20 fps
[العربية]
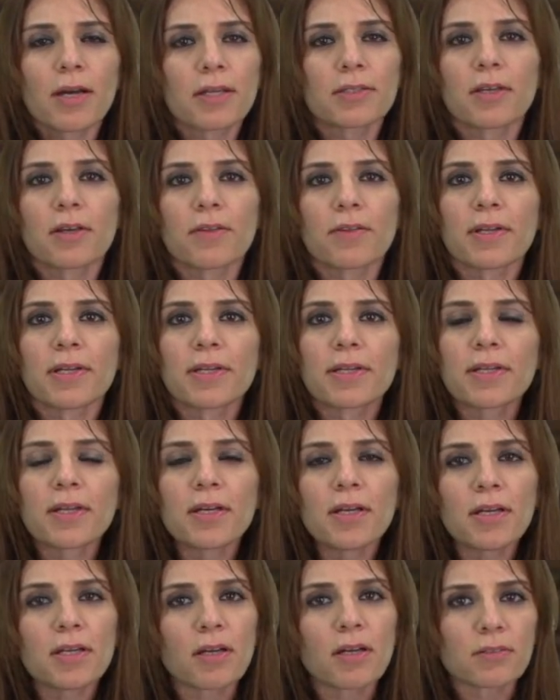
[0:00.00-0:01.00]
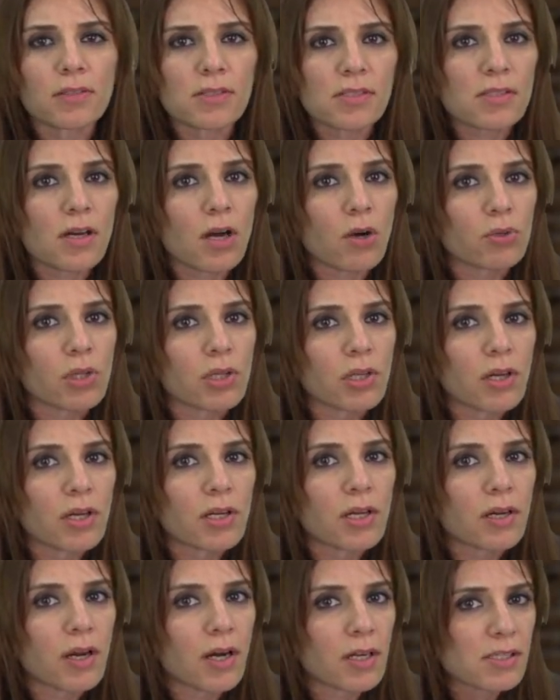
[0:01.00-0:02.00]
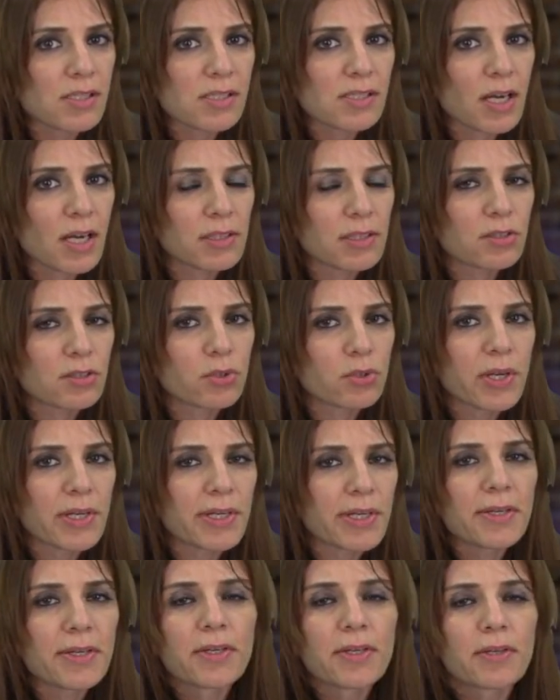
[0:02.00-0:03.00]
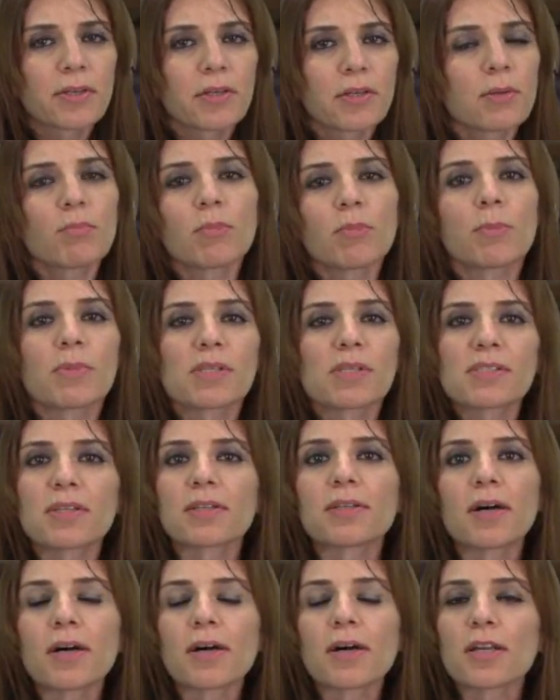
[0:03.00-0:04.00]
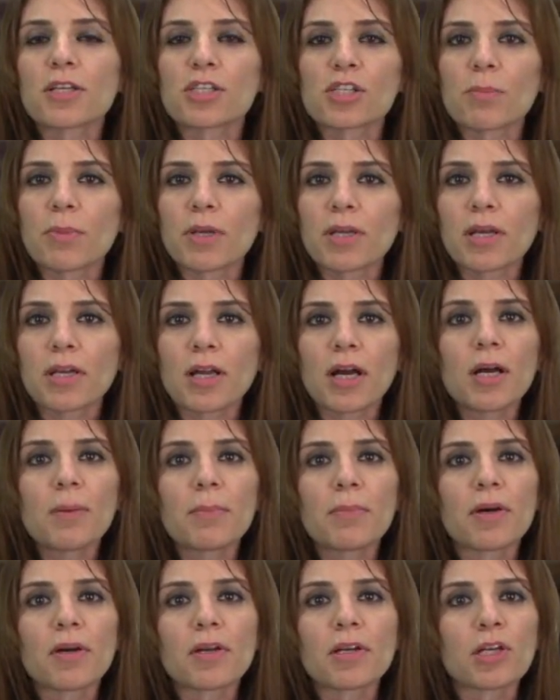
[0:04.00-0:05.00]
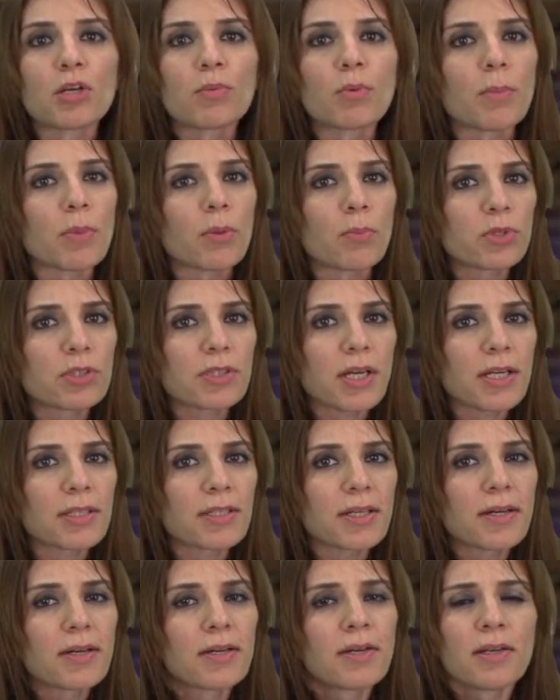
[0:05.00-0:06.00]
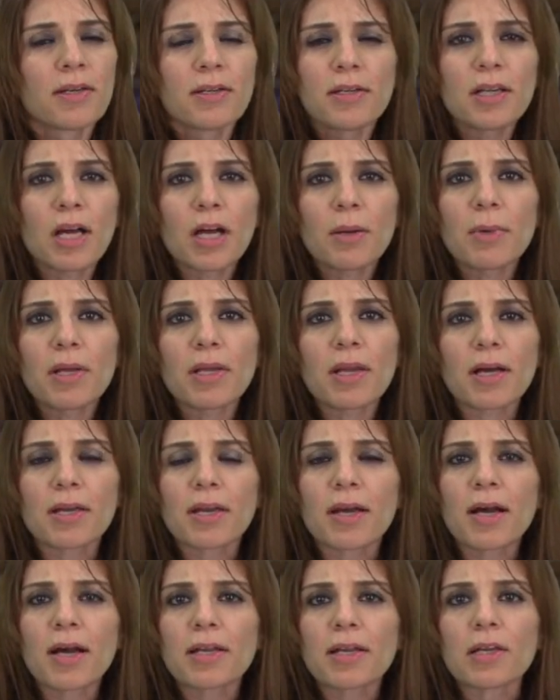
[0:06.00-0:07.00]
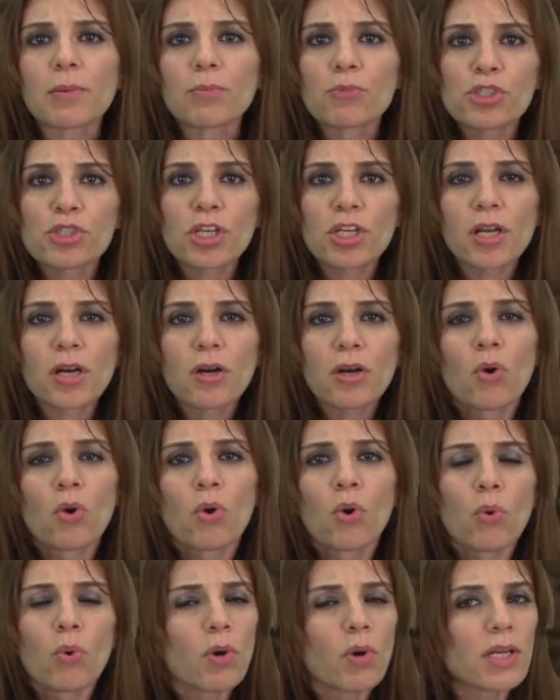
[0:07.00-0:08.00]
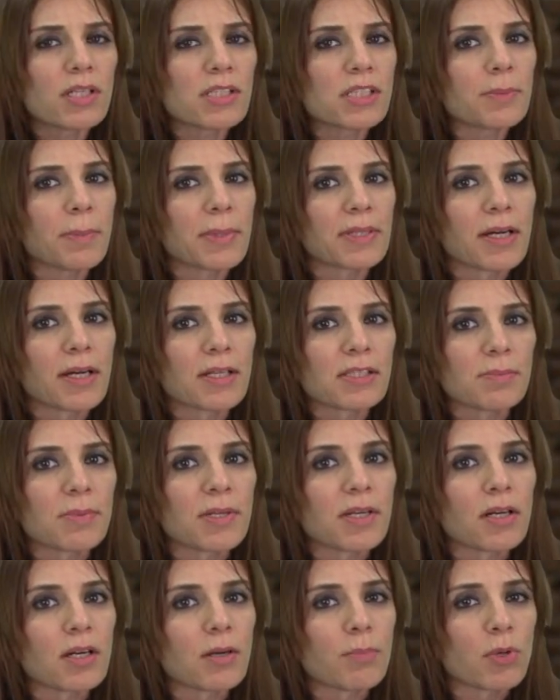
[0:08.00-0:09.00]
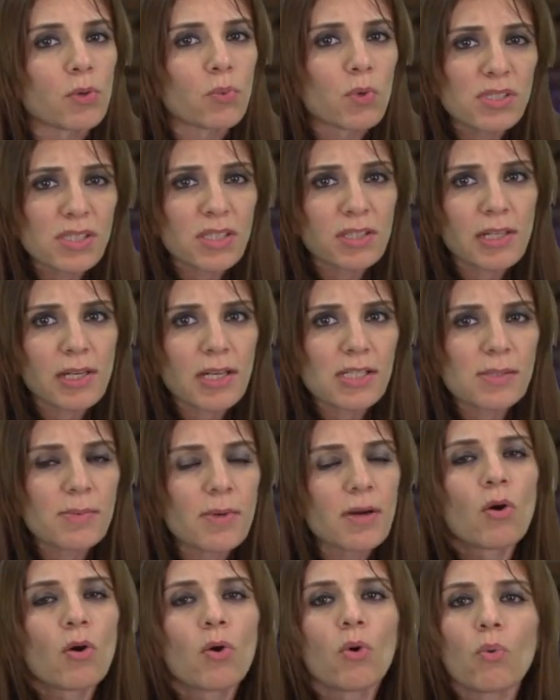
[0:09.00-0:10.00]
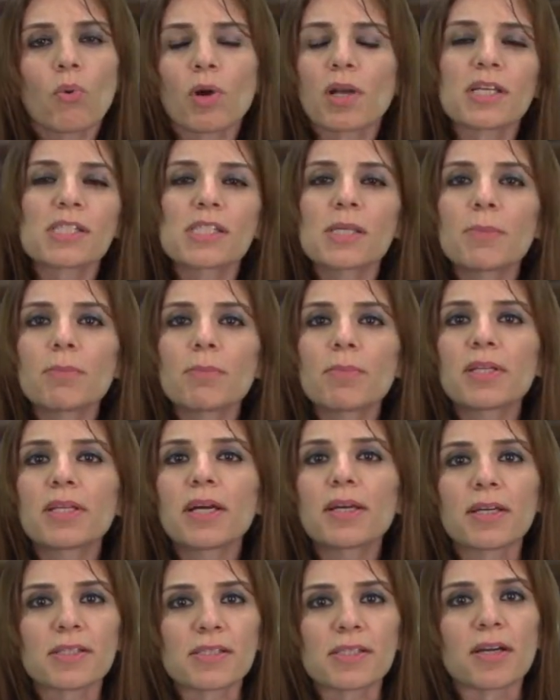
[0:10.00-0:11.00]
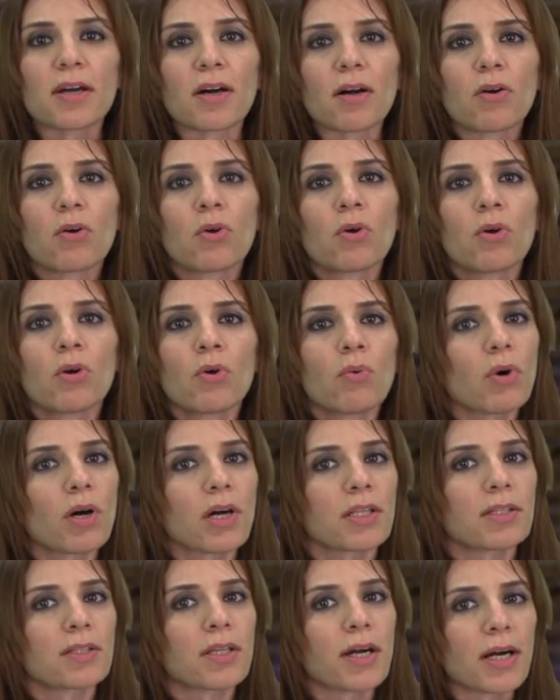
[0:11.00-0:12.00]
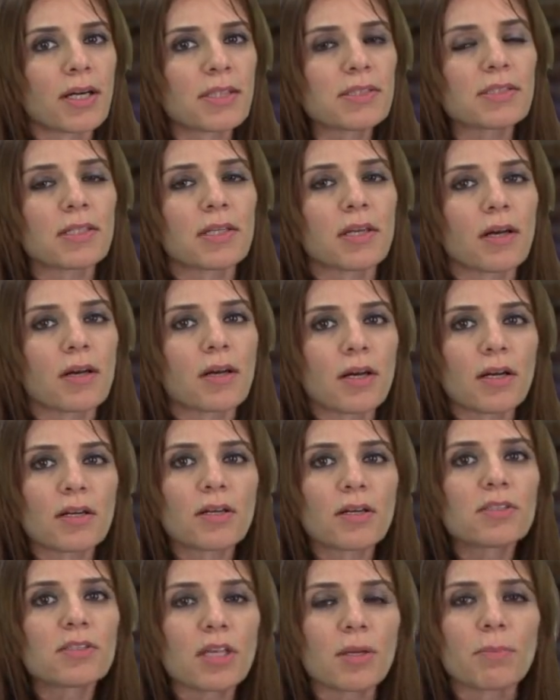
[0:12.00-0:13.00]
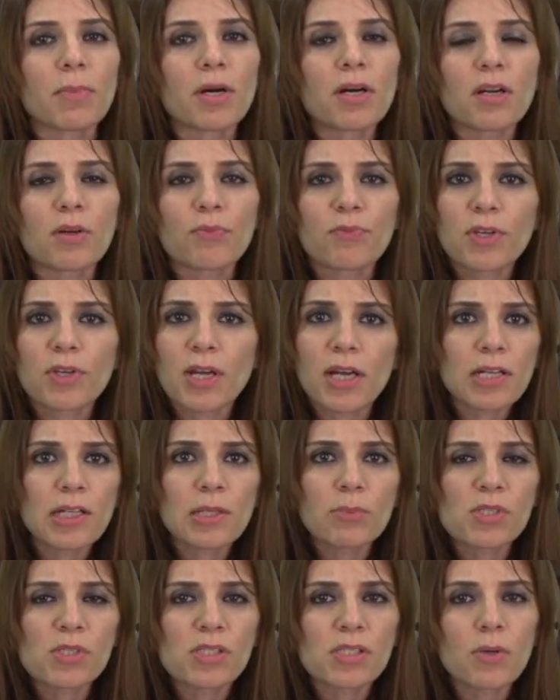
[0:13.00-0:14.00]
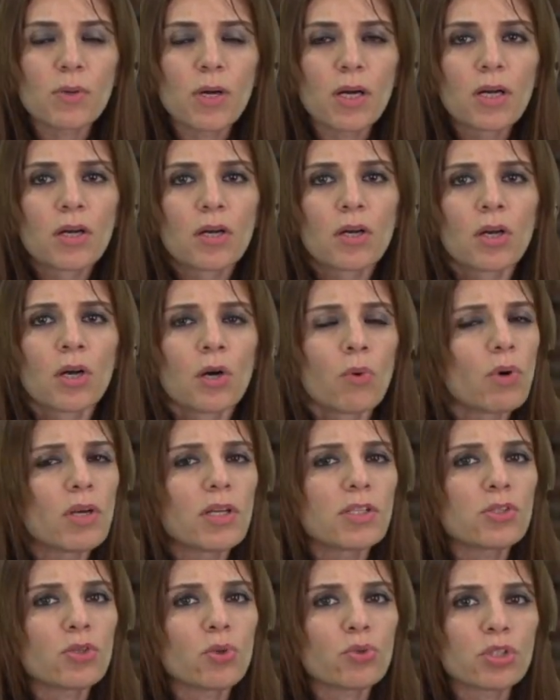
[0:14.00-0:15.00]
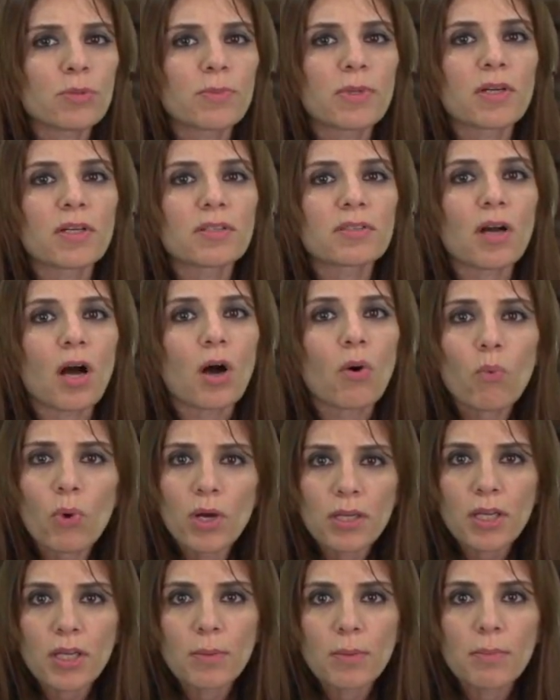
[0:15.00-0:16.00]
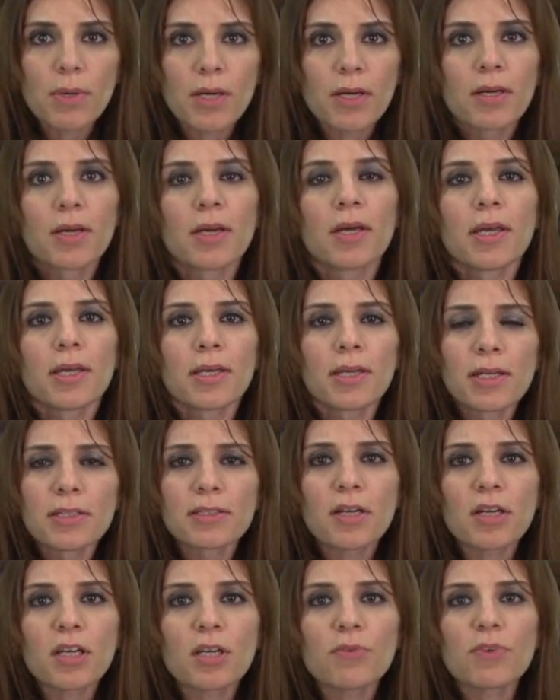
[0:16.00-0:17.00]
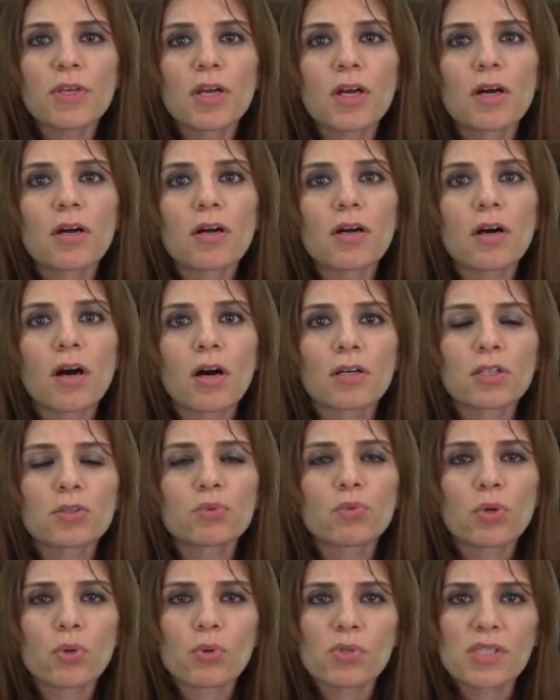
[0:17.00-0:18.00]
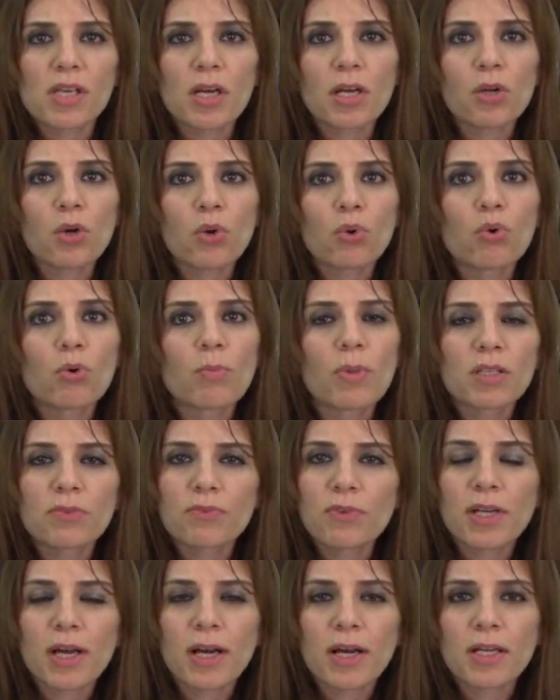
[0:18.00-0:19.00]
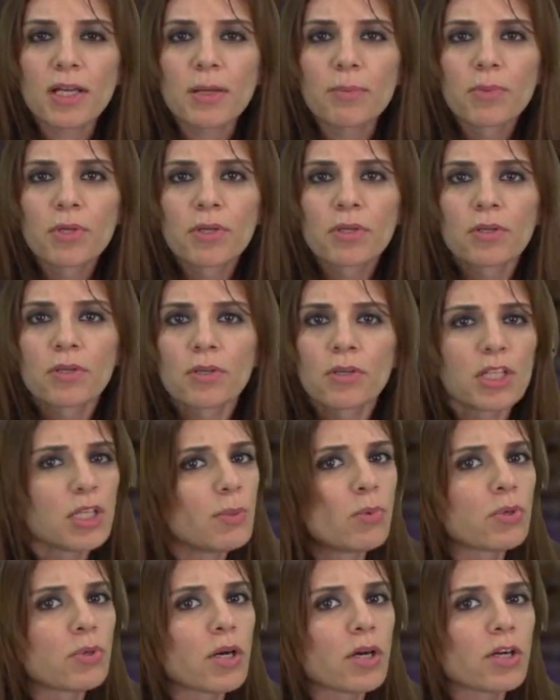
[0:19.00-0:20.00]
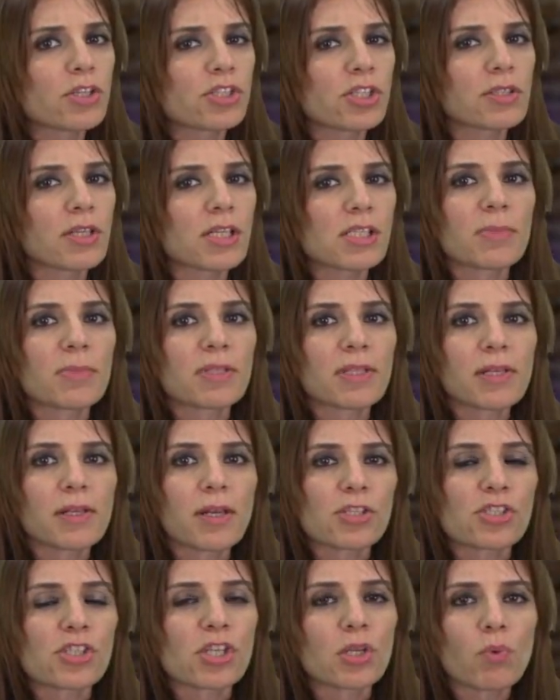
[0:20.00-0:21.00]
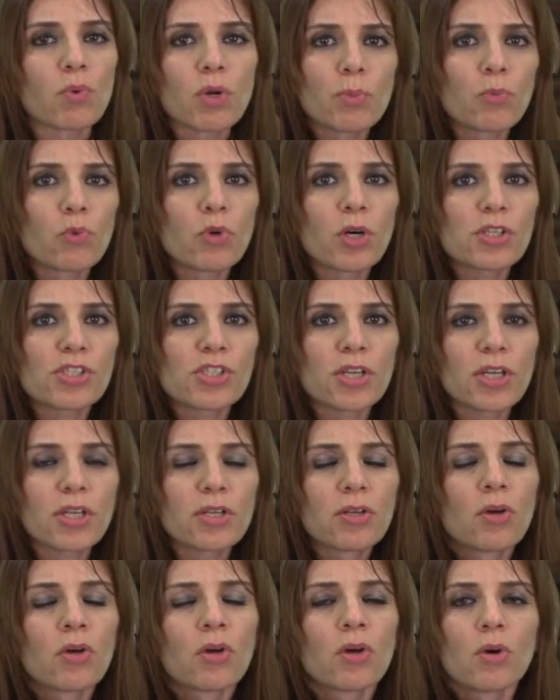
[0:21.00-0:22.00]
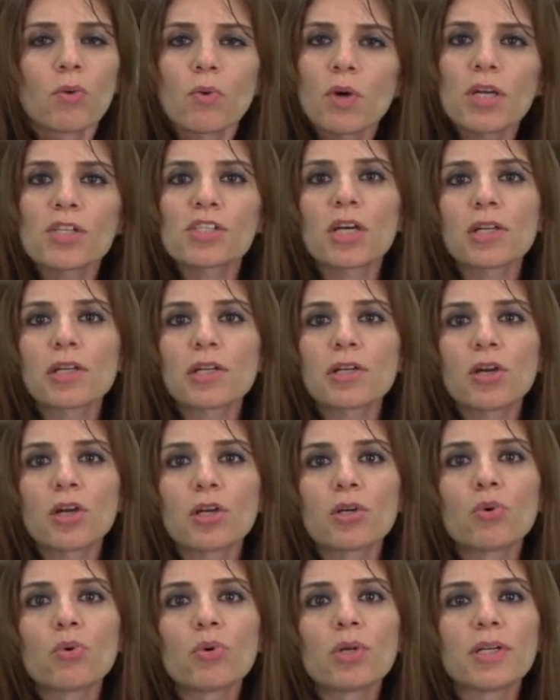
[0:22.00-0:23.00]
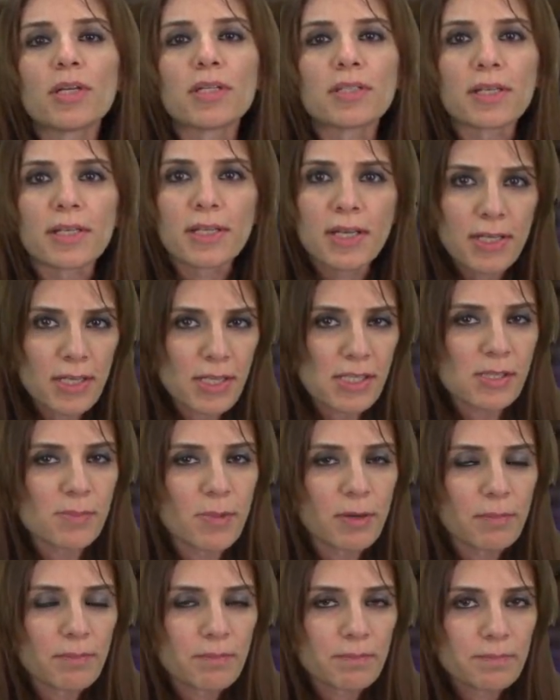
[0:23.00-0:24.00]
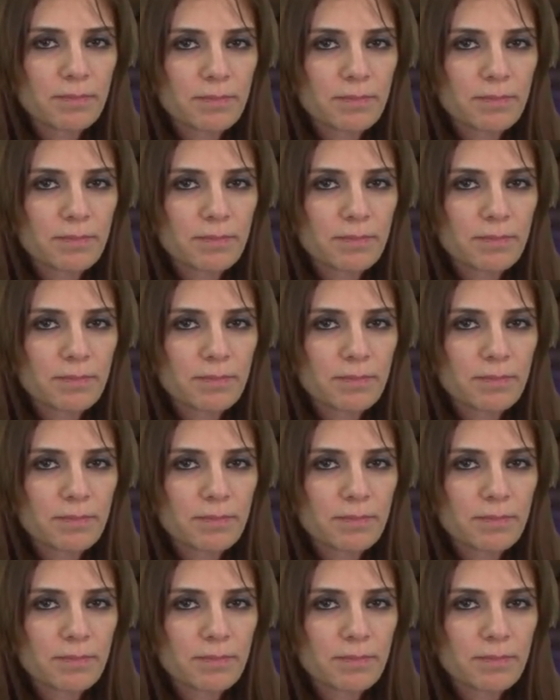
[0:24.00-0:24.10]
أدى ذلك إلى تصاعد القلق على الصعيد الدولي مما استدعى الجمعية العامة للأمم المتحدة للعمل على حل المشكلة والتي بدأت بها من وسط الأزمة وليس من بدايتها وقد دعت إلى عقد قمة رفيعة المستوى والتي اعتبرت أول قمة يلتقي فيها قادة ورؤساء الحكومات في العالم لمناقشة أزمة اللاجئين والمهاجرين وإيجاد الحلول لتلك الأزمة.